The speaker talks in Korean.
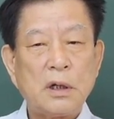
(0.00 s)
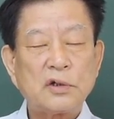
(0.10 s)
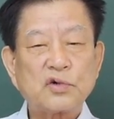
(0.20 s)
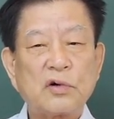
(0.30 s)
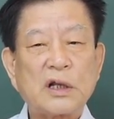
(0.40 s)

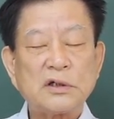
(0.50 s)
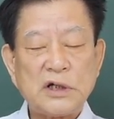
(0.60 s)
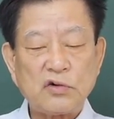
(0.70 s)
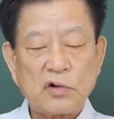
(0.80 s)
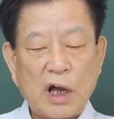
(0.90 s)
주공 같은
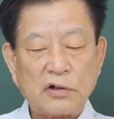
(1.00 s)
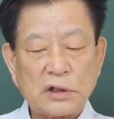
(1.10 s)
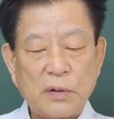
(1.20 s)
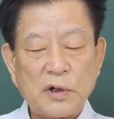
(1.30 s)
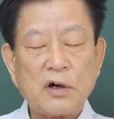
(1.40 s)
재주를
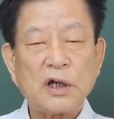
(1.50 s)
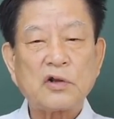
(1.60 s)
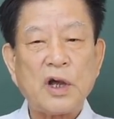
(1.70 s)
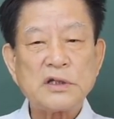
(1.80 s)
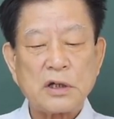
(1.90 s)
가졌다면 거기에
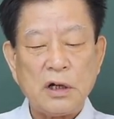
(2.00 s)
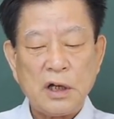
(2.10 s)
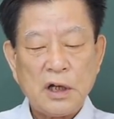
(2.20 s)
더해서